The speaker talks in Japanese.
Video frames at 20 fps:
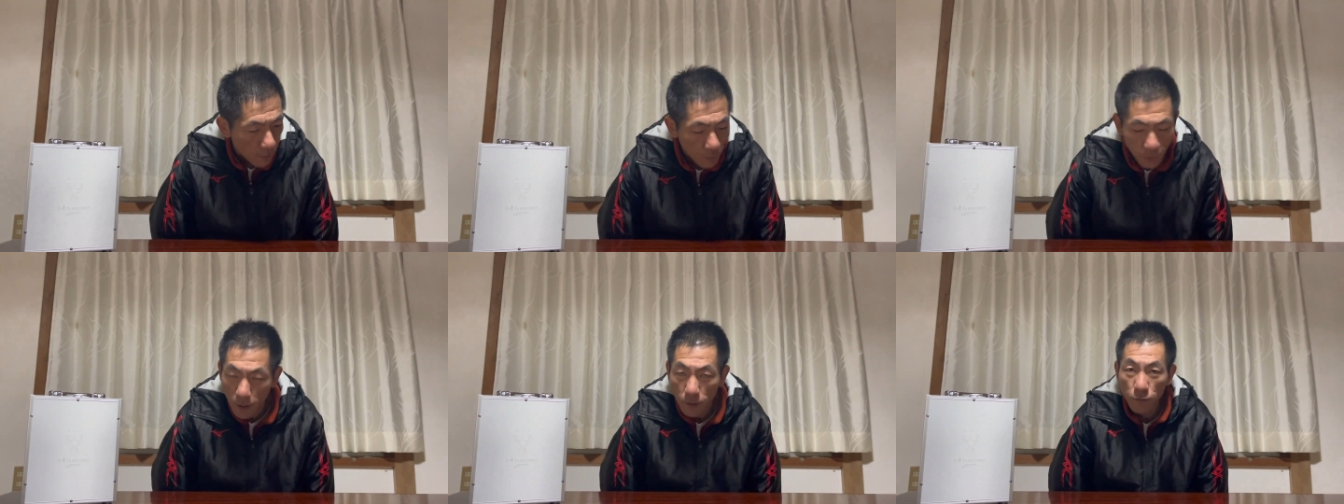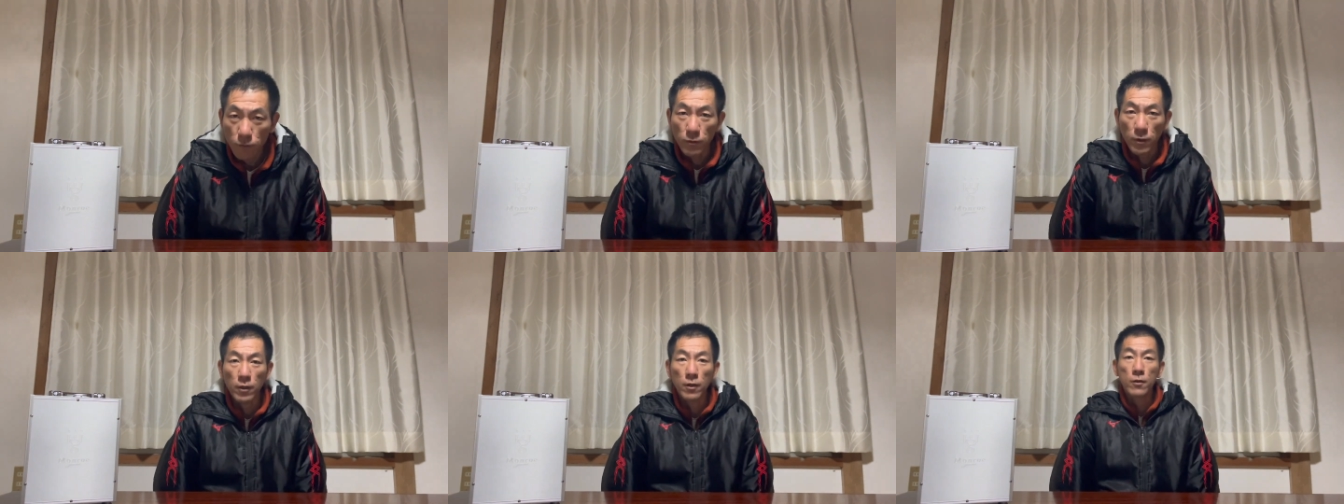
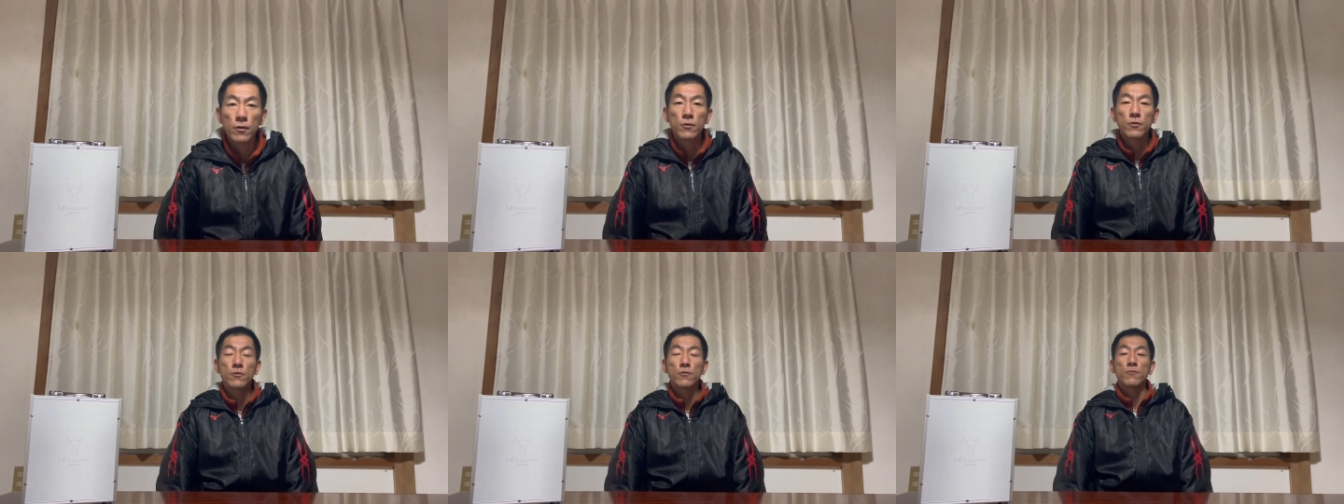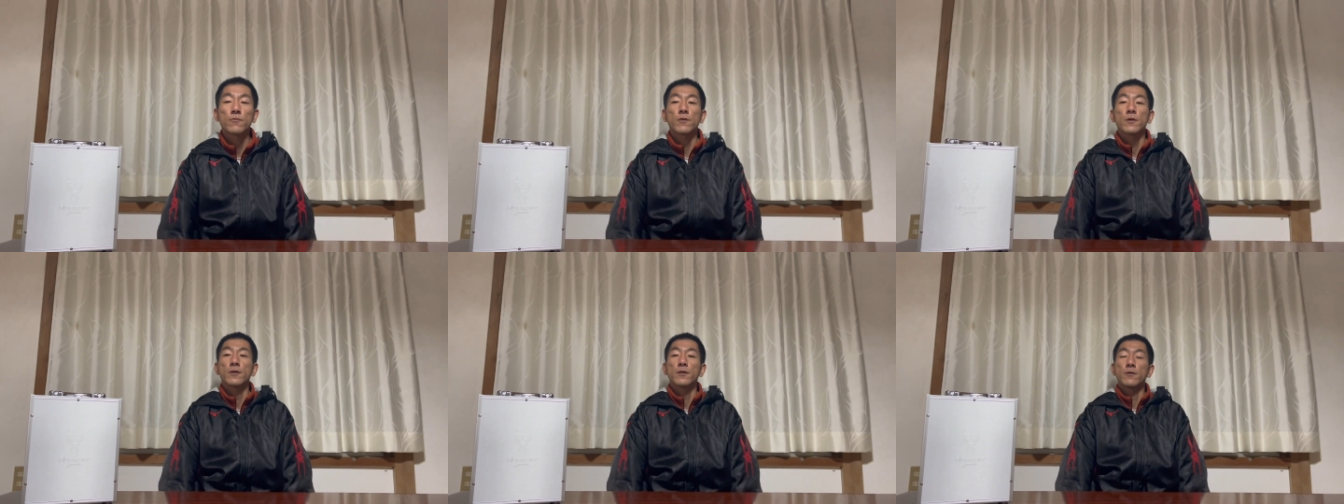フラットね仕
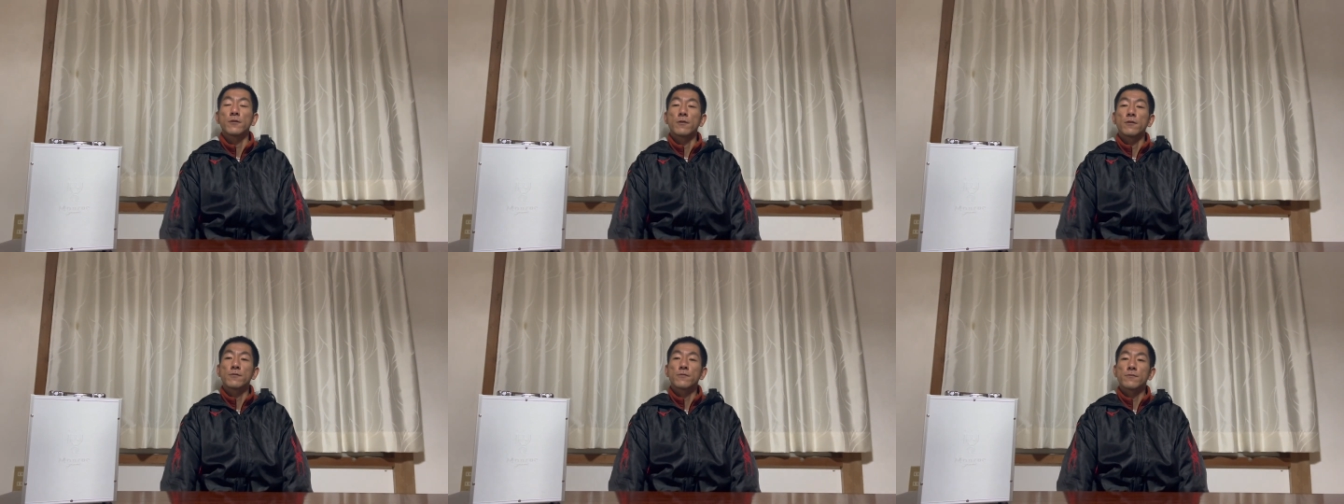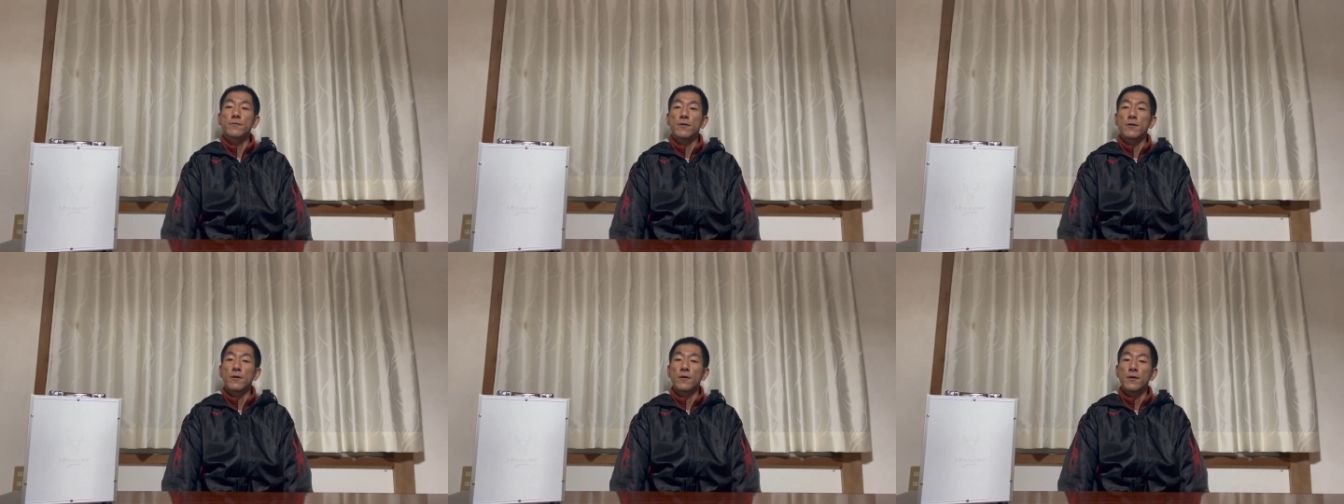事がにです
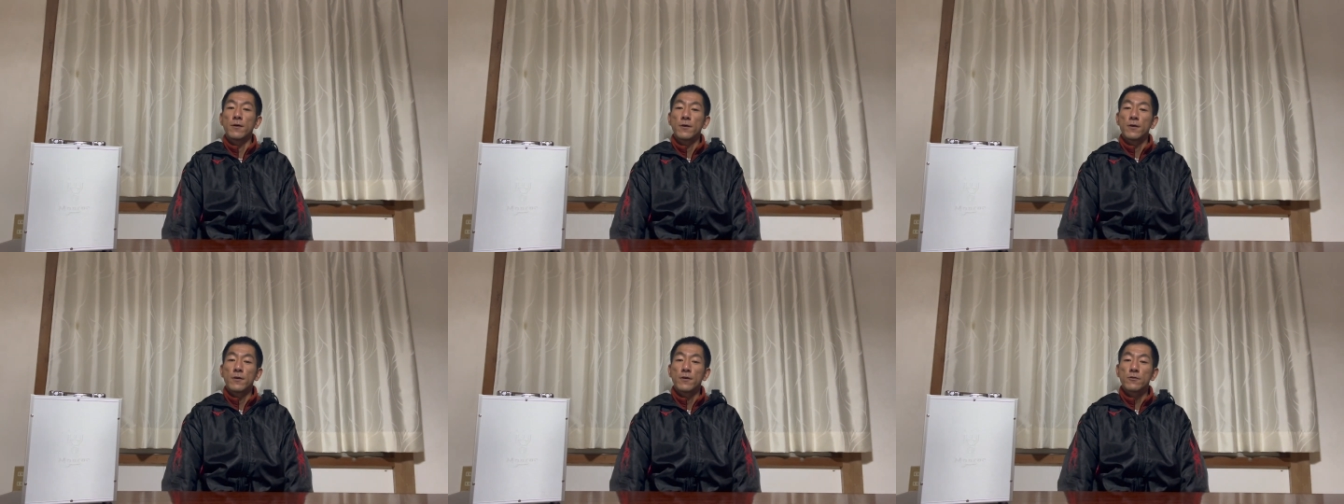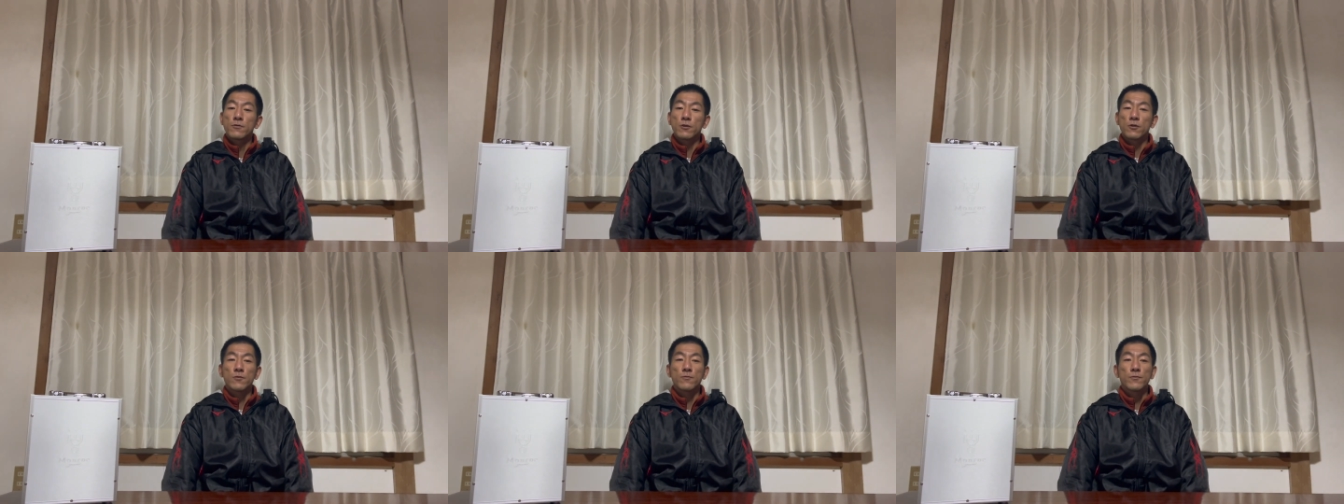ね
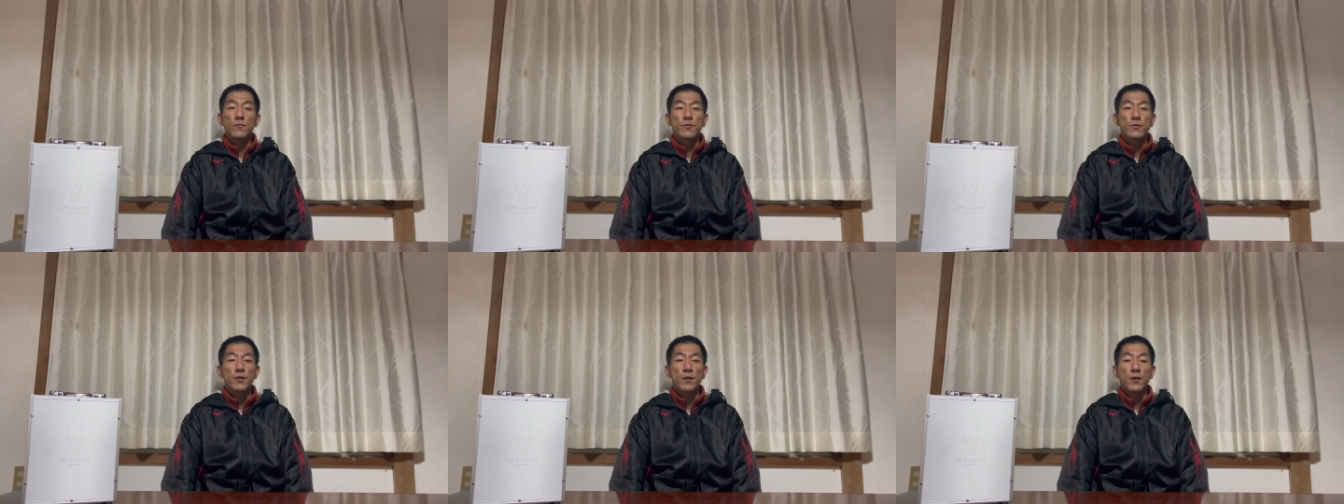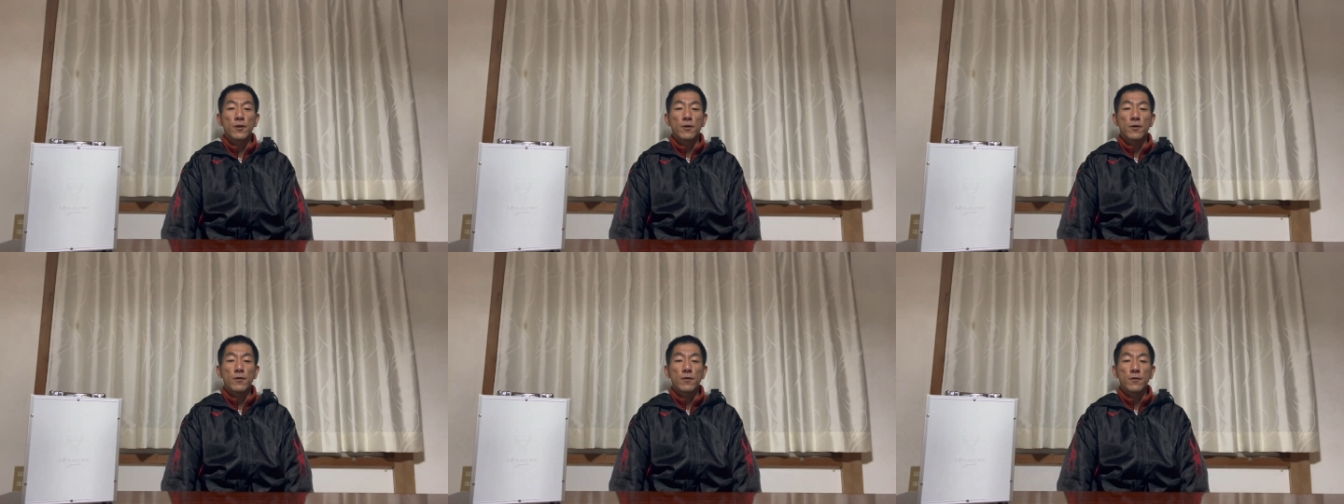久しぶりに